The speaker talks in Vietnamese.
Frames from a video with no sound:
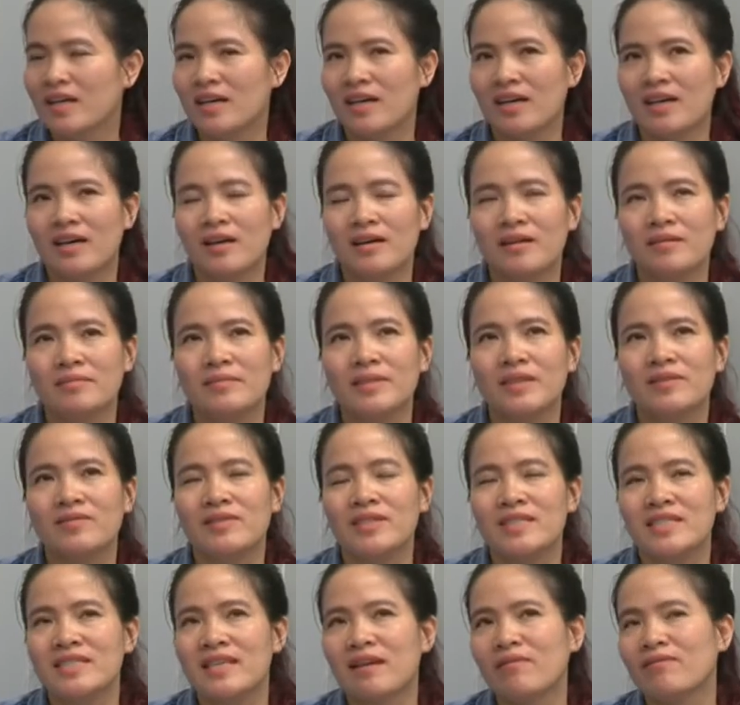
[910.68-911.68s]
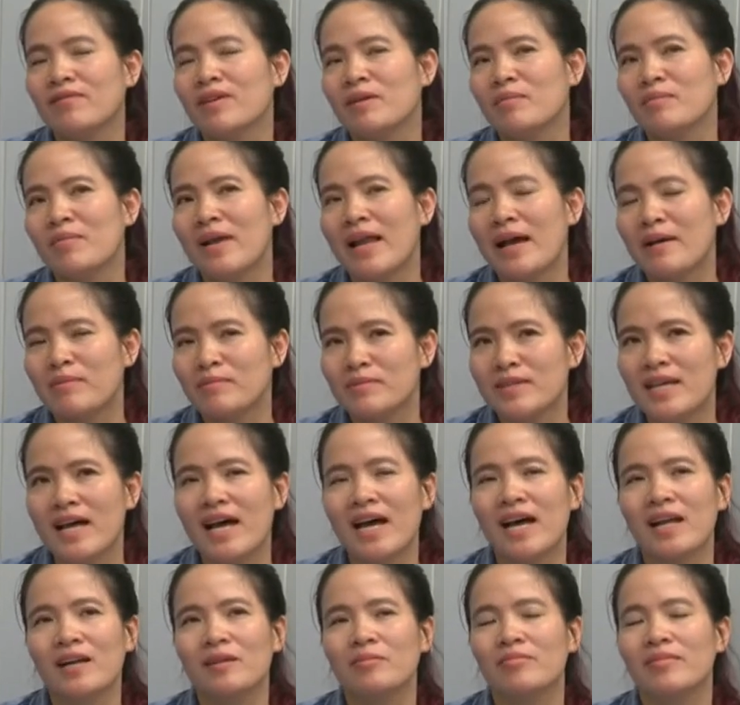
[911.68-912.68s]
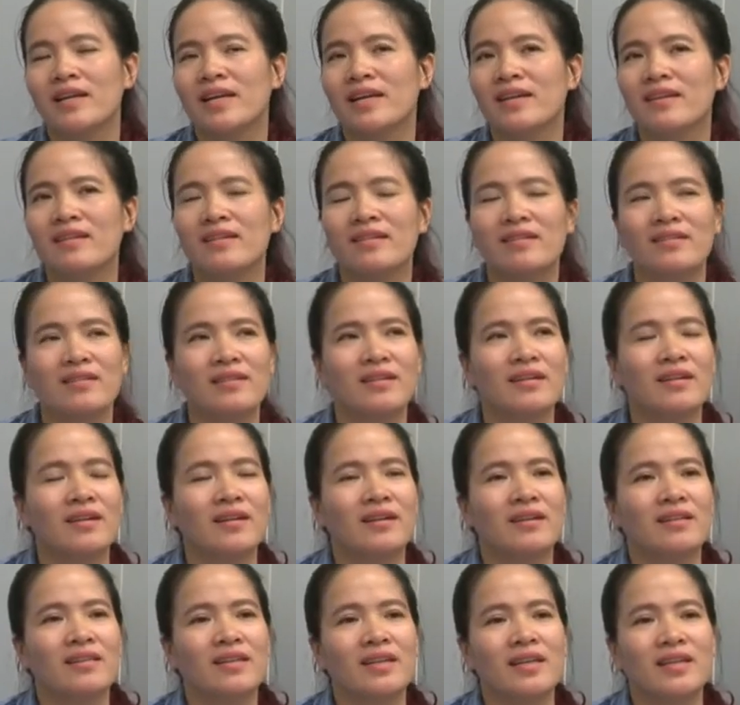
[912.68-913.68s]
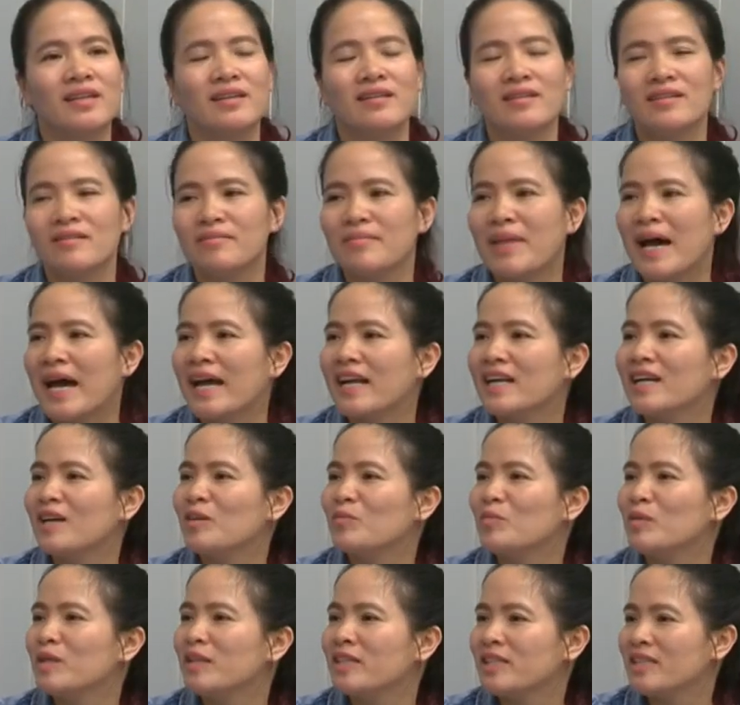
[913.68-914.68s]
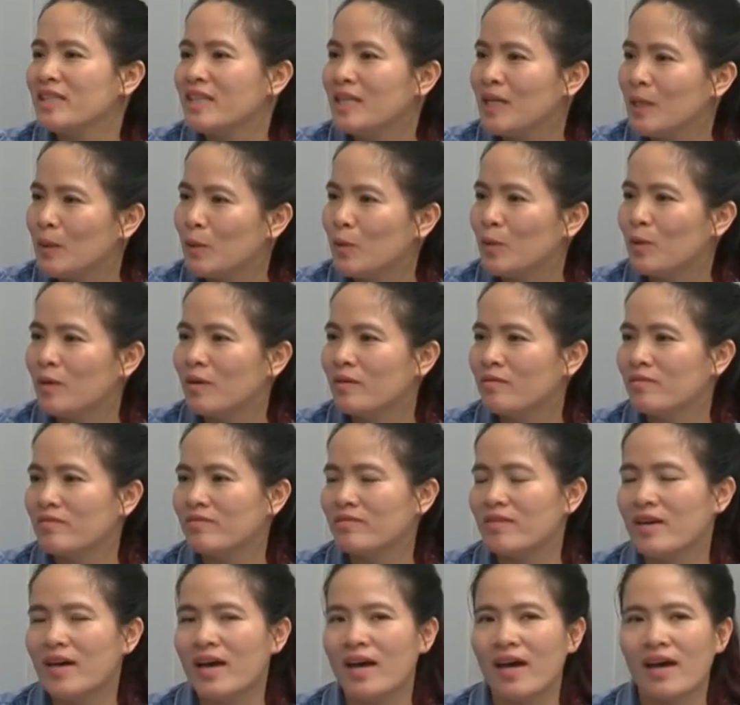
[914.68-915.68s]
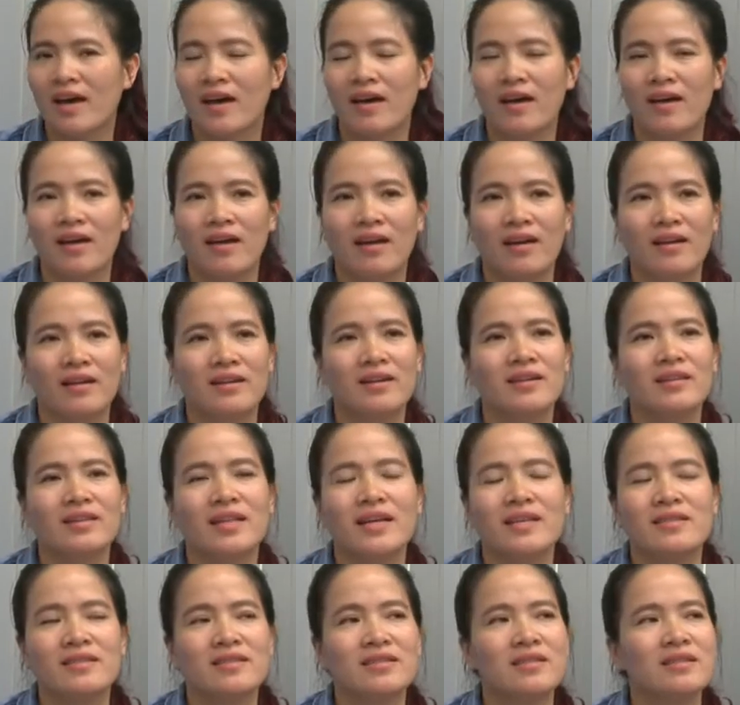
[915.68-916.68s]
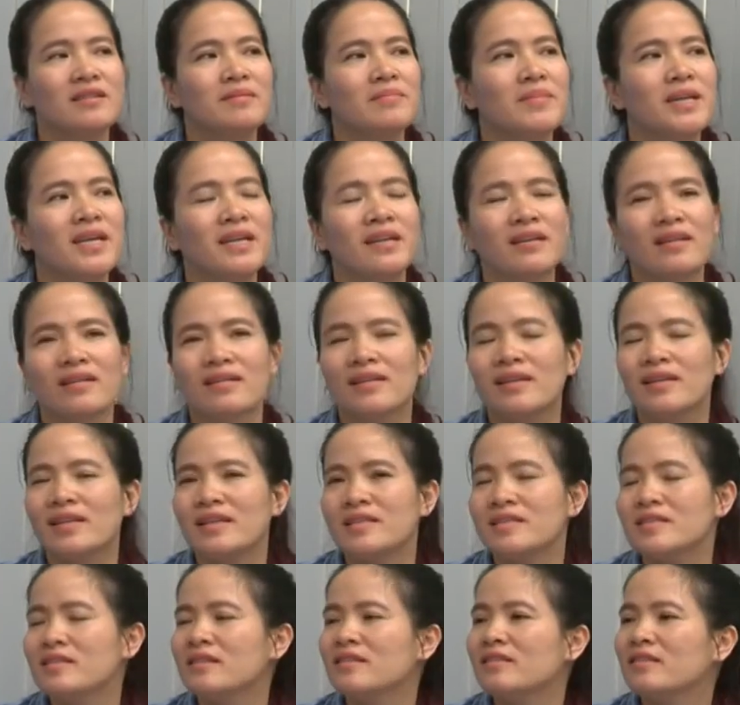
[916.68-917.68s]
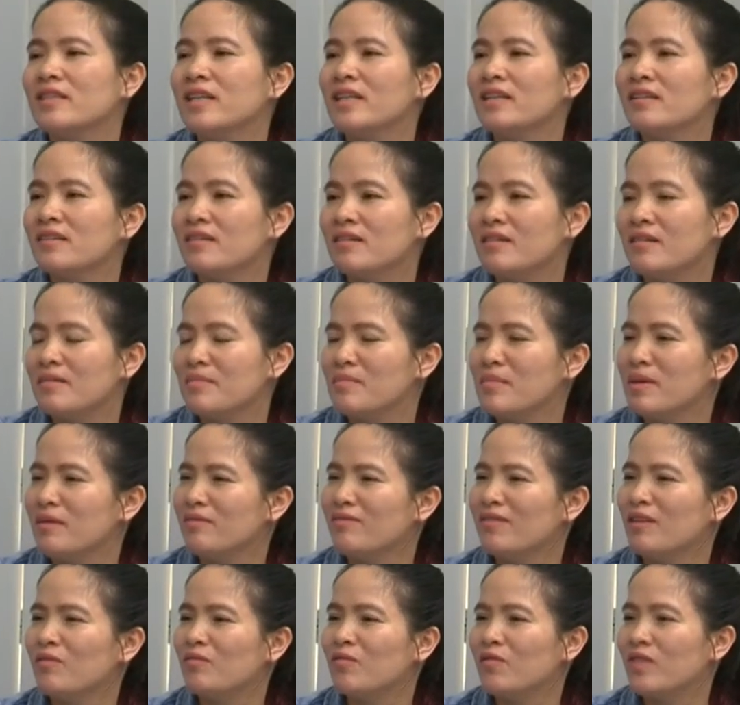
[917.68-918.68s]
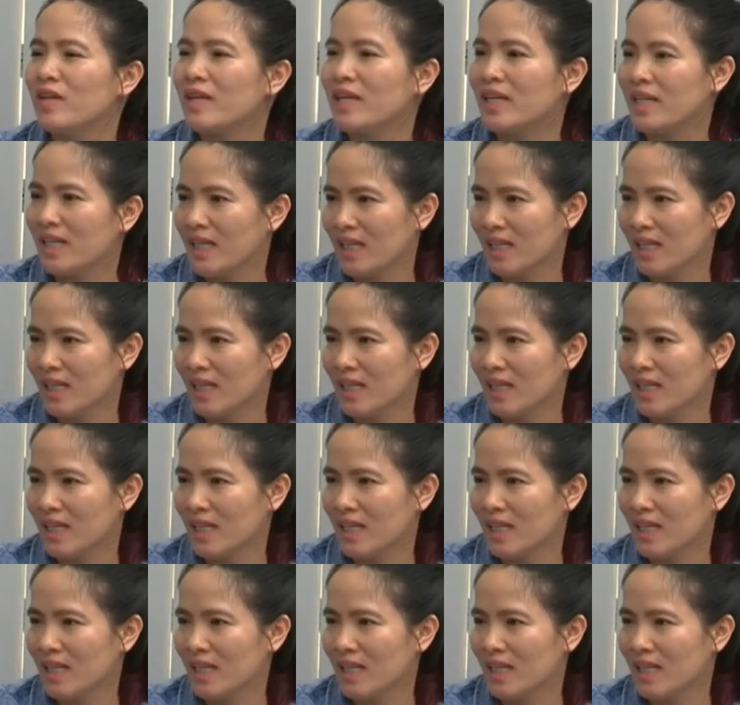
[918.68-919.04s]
à, bởi vì sản phẩm làm ra lúc đấy thì bán không được nhiều và người ta chưa biết người ta chưa tin tưởng mỹ phẩm Việt